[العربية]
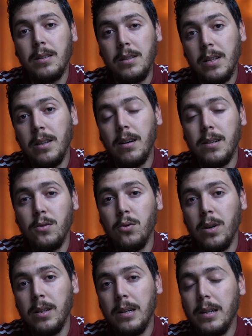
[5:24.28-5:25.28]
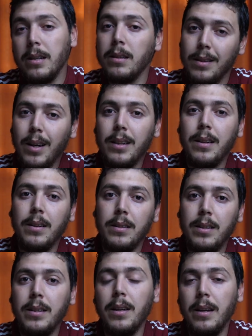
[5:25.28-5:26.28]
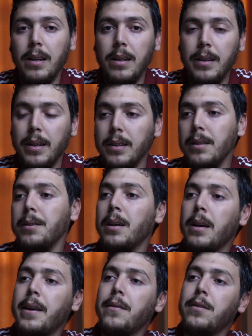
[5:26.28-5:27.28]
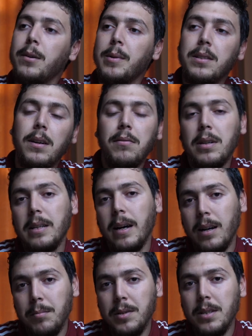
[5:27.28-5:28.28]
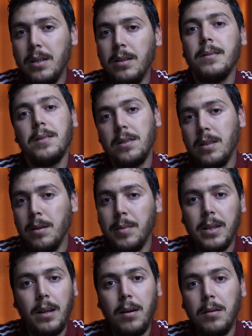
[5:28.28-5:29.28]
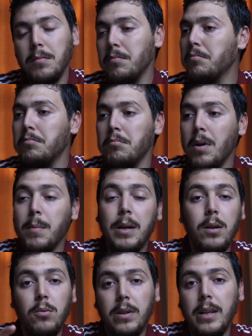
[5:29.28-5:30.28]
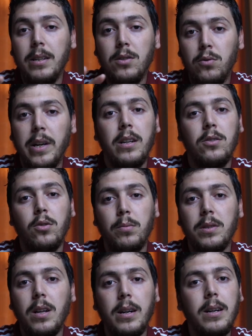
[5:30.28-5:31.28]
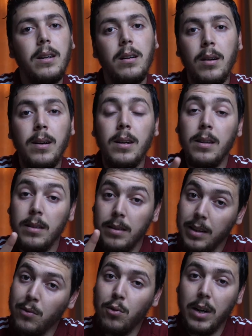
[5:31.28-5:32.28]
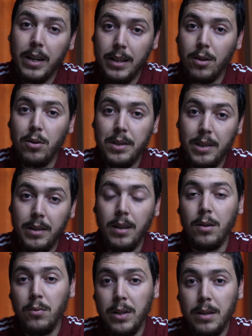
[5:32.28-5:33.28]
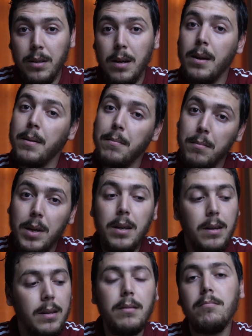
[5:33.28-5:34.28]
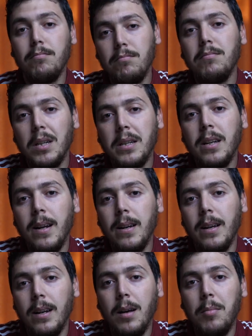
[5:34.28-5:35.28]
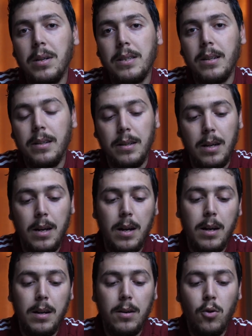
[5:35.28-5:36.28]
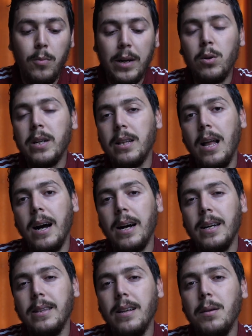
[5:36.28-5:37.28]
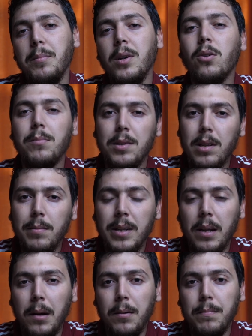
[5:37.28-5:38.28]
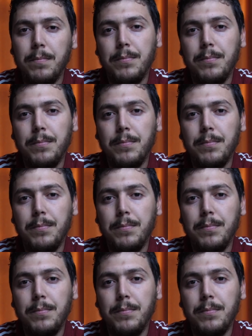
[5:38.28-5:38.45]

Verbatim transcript: سيني اي 2 هذا تقدر تتكلى عليه يعني في مسافه تاع 50 60 متر مام كانوا كاينين شويه لي زوبستاكل دي فوا كان يروح سينيال وي مي تتكل عليه لاباس يعني هما يقول لك تلحق حتى ل 150 متر